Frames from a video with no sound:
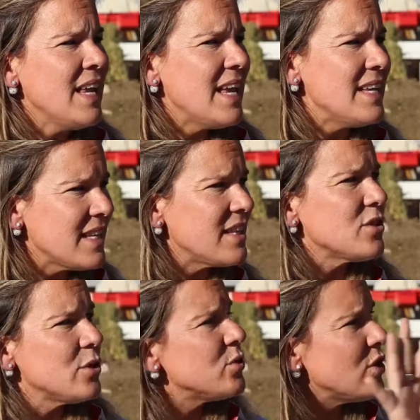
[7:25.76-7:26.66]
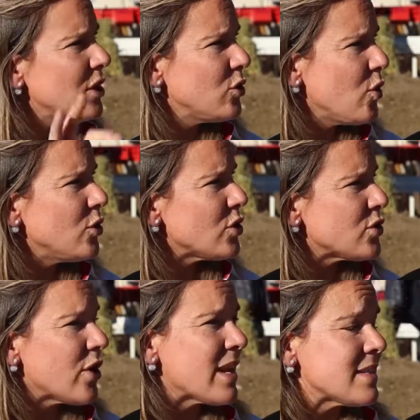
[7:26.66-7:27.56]
y se te soluciona todo en dos
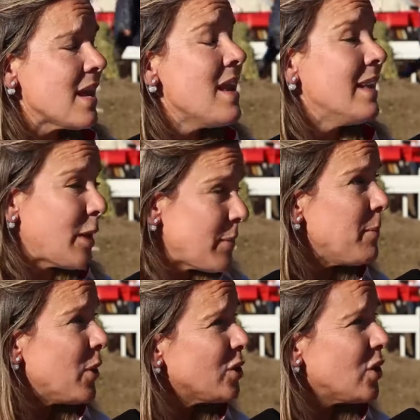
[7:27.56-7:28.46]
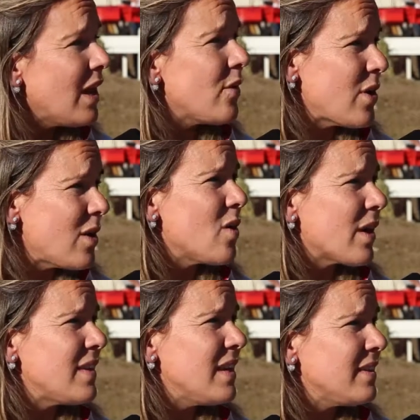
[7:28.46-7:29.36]
horas. También por otro lado, y algo
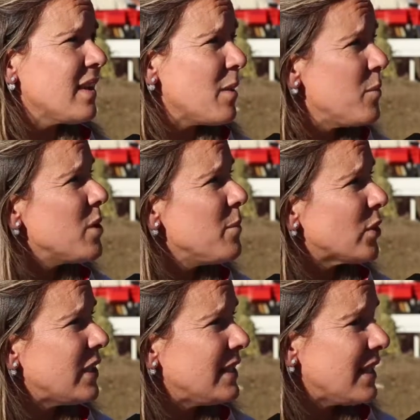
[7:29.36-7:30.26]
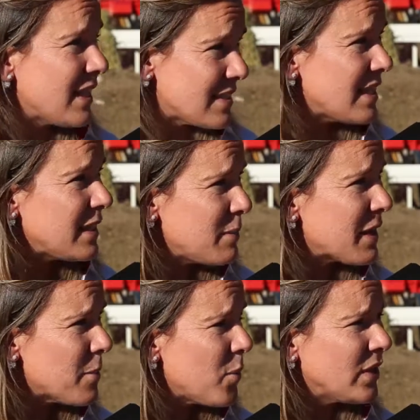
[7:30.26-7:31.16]
que dijiste que es muy importante, que es el tema
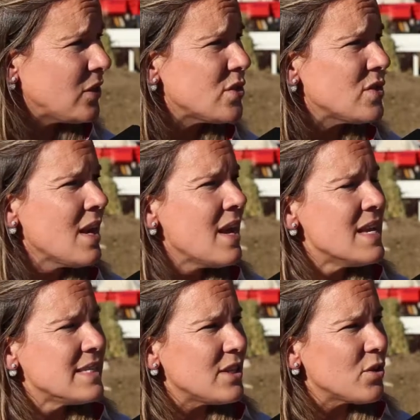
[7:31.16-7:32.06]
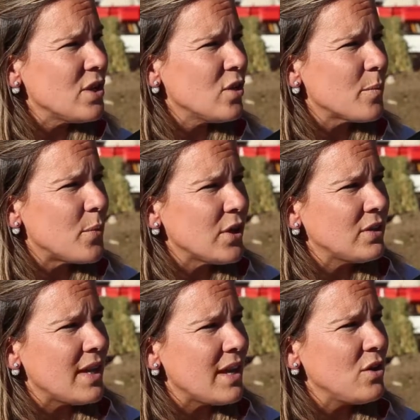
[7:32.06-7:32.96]
repuestos, Citroën incorporó
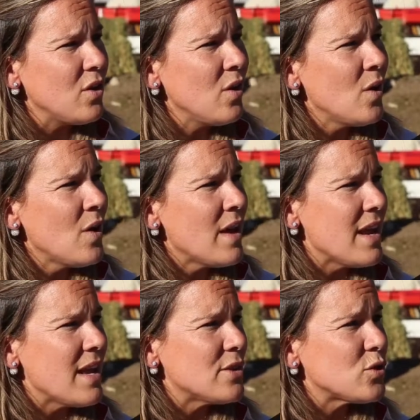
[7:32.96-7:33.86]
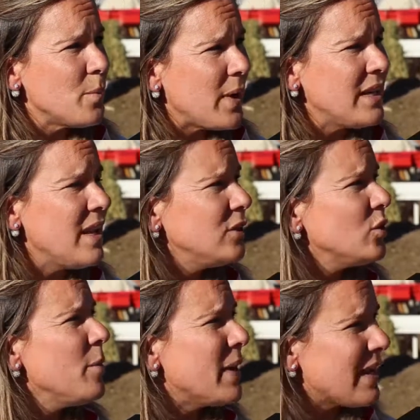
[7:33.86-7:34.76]
este año eh, su página dentro
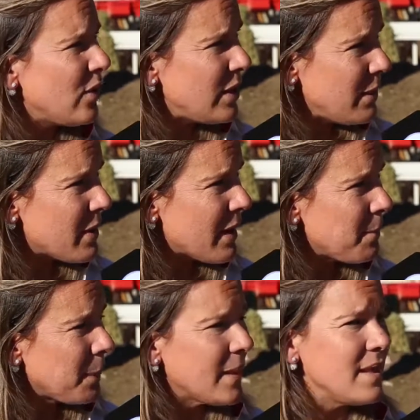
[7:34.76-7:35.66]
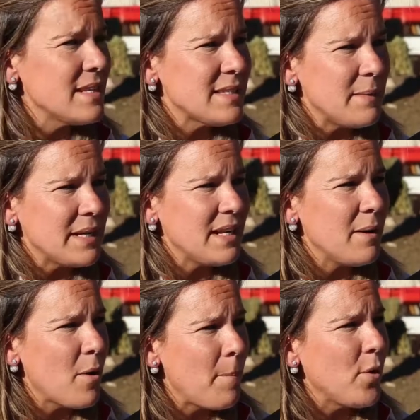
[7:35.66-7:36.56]
de Mercado Libre. Y de esa manera
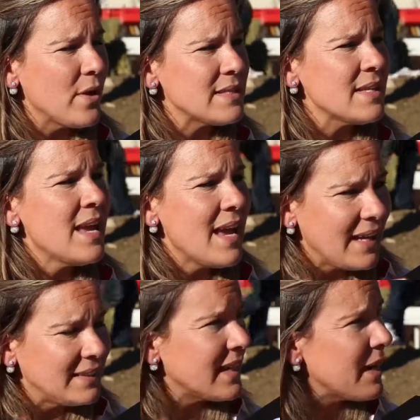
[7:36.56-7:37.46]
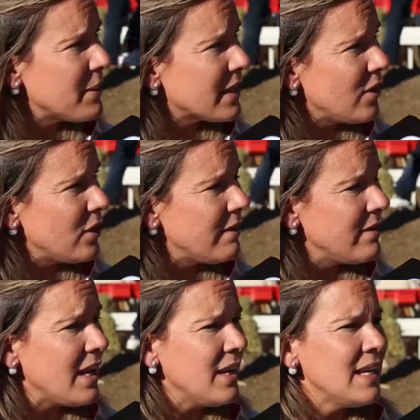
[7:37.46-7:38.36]
vos podés entrar a Mercado
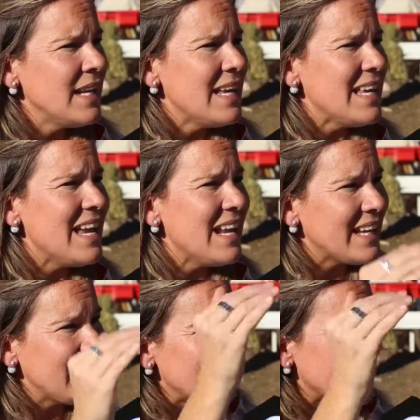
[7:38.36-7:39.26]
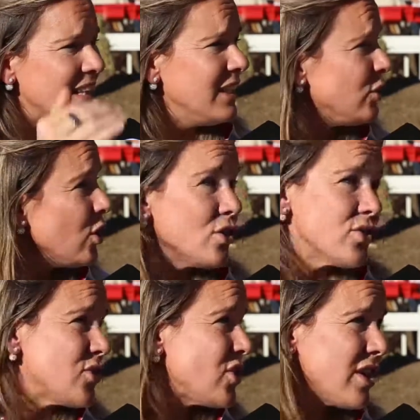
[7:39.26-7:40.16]
Libre y elegir dentro del
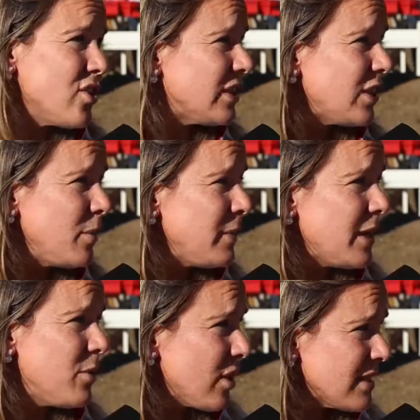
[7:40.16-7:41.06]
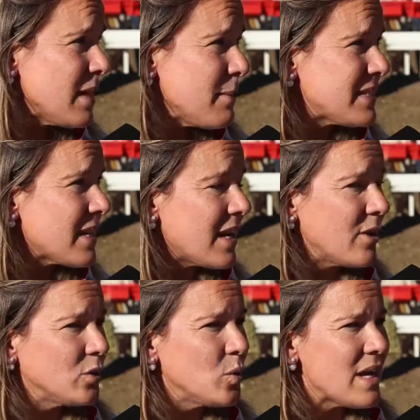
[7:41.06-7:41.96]
concesionario que te conviene a vos, que es el más cercano
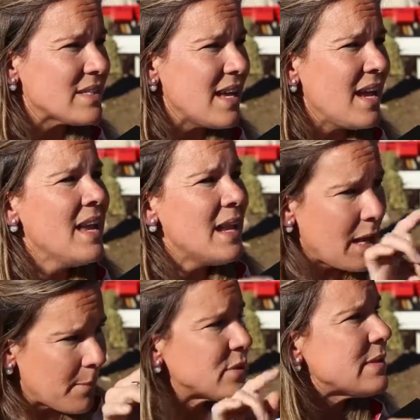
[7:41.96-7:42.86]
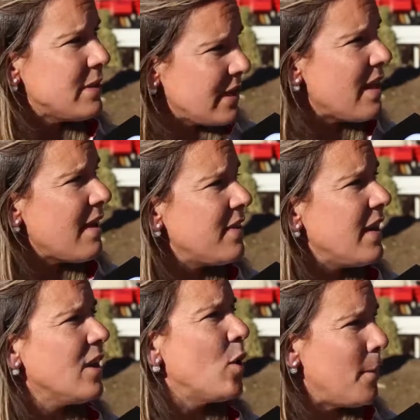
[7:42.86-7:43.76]
a tu casa, la posibilidad
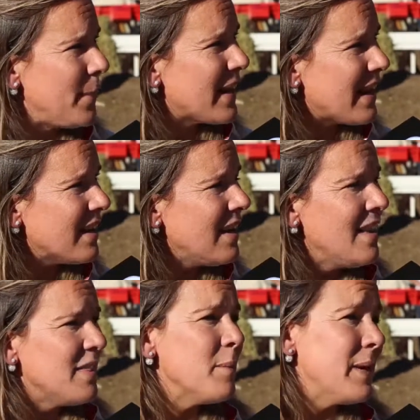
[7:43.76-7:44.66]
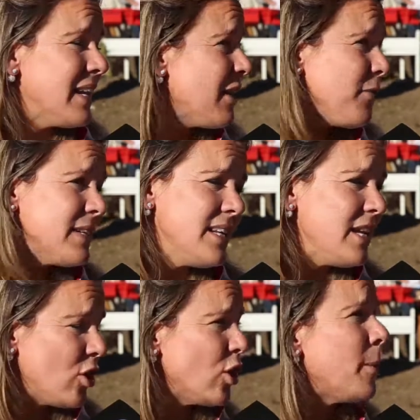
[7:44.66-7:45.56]
de comprar de manera fácil y
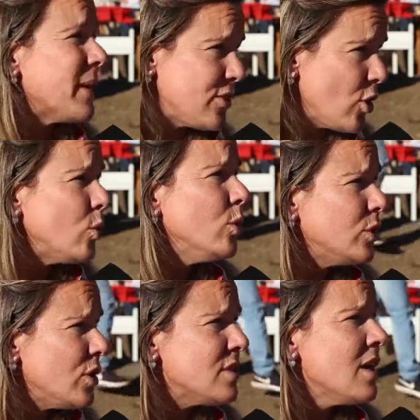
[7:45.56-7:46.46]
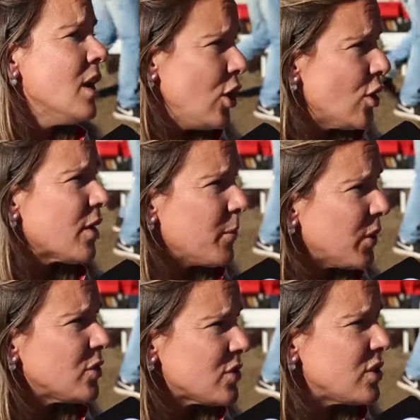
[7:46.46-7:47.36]
con los precios justos los
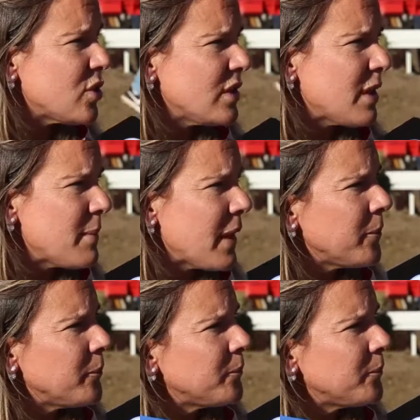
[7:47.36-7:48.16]
repuestos Citroën también.